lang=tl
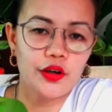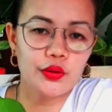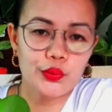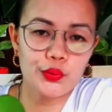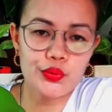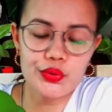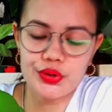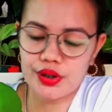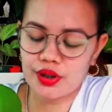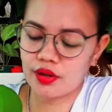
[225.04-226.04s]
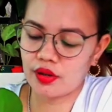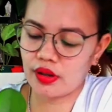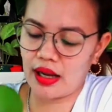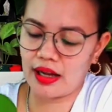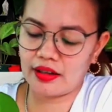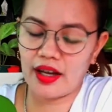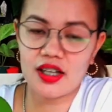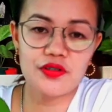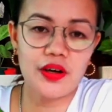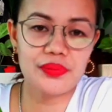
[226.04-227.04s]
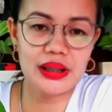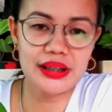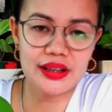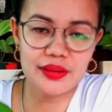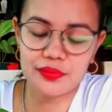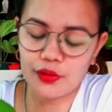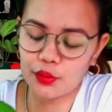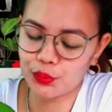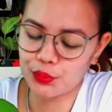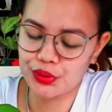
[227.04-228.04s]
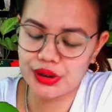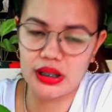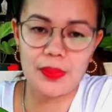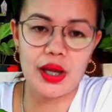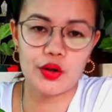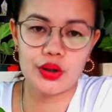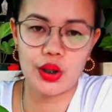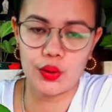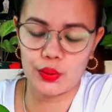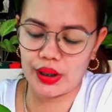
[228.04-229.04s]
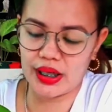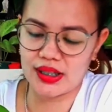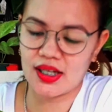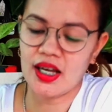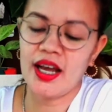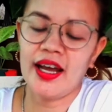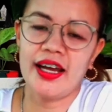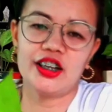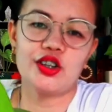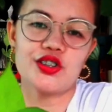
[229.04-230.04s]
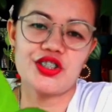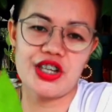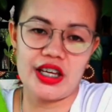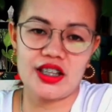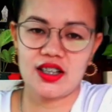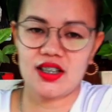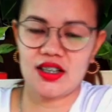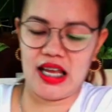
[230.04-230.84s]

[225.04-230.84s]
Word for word: photos, yan, next family ng photos na meron ako is itong jade,